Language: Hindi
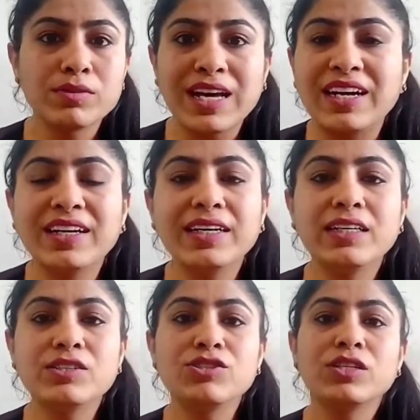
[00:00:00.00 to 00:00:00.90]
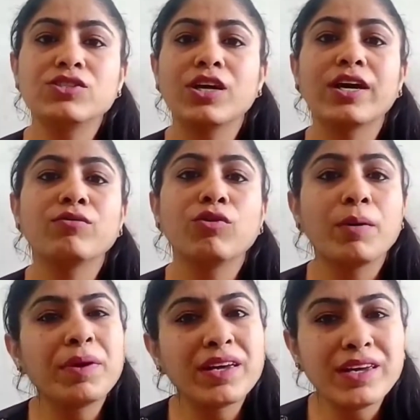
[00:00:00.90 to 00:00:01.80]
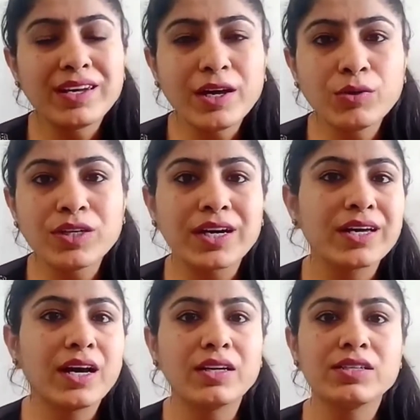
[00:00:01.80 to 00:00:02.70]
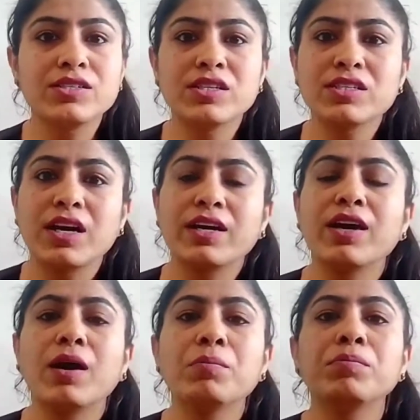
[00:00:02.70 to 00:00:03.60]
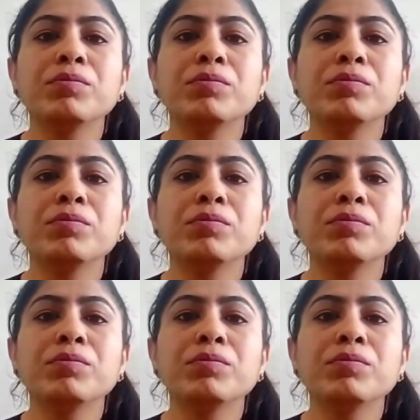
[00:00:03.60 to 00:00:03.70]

सैलड ले लीजिए चाहे वो आप एक खीरा ही उठा के खा लीजिए चाहे आप